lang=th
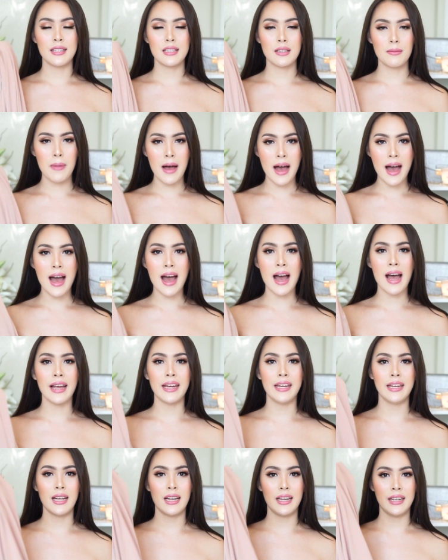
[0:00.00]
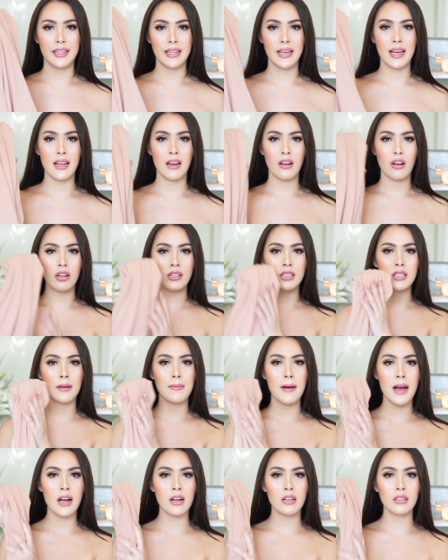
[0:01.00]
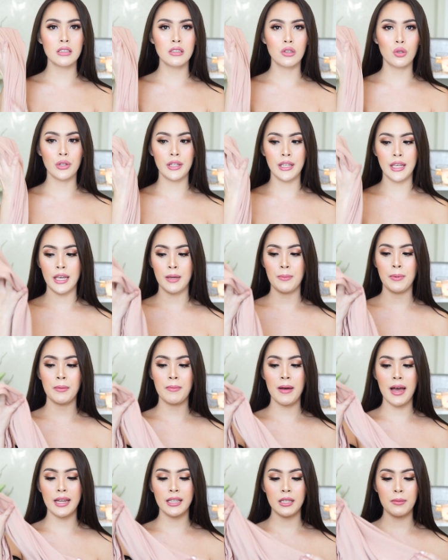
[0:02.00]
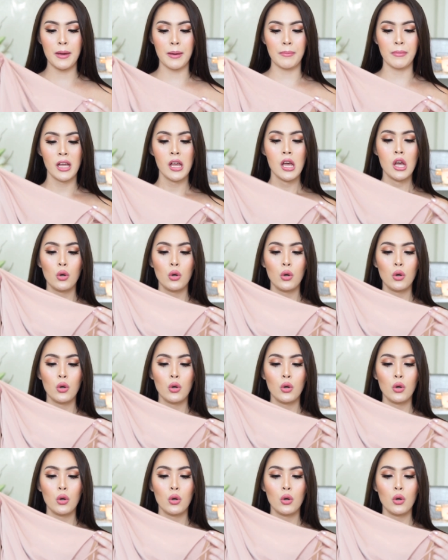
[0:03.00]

สบายอะไรอย่างเงี้ยค่ะแล้วก็เนื้อผ้าก็คือโอเคเป็นผ้าที่แบบ